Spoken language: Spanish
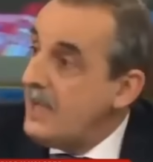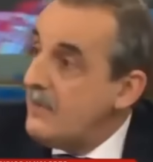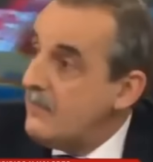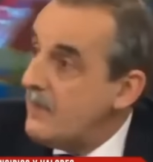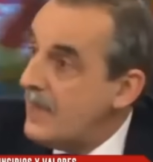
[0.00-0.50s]

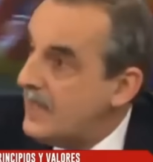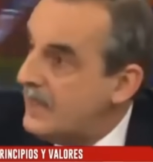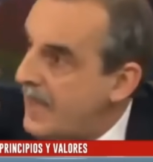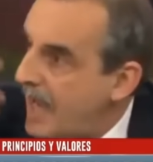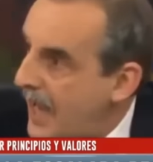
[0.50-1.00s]
falleció,
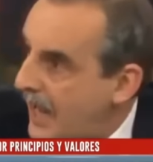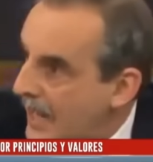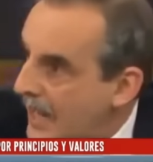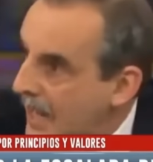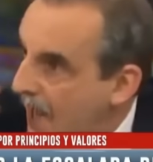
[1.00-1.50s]
que es
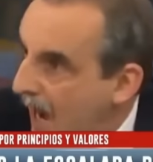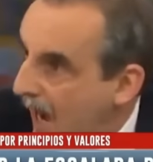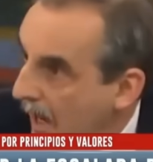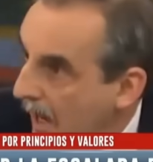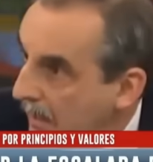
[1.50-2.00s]
Perelmiter, que era el
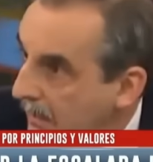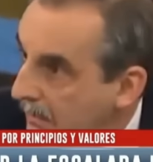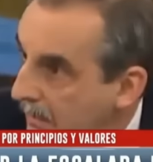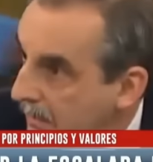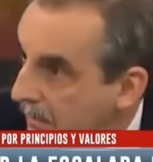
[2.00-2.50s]

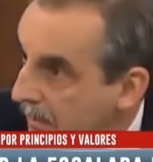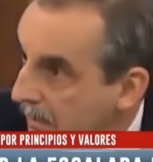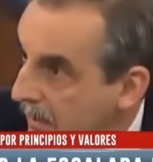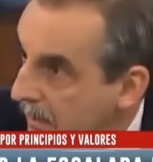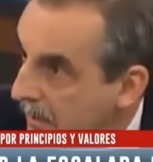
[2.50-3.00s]
economista de
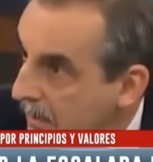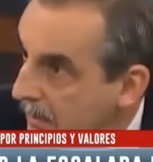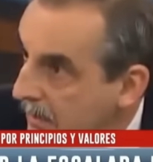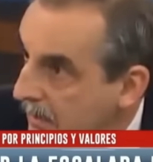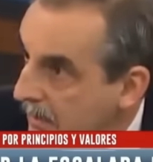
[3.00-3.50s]
Scioli.
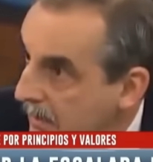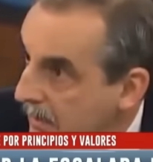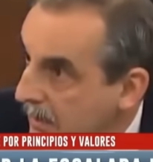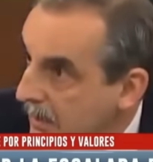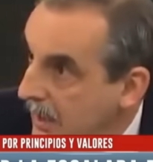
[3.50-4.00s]

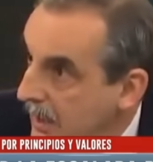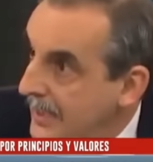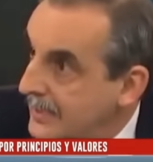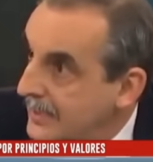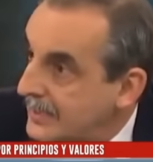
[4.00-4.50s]
Pero
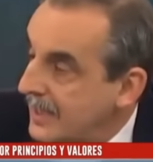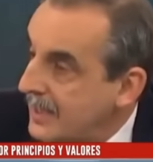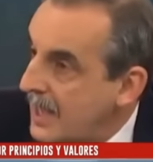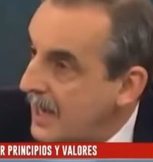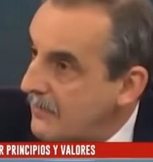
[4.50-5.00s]
el
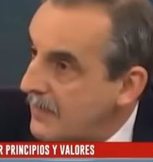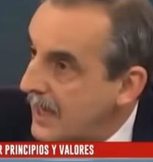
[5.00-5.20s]
economista de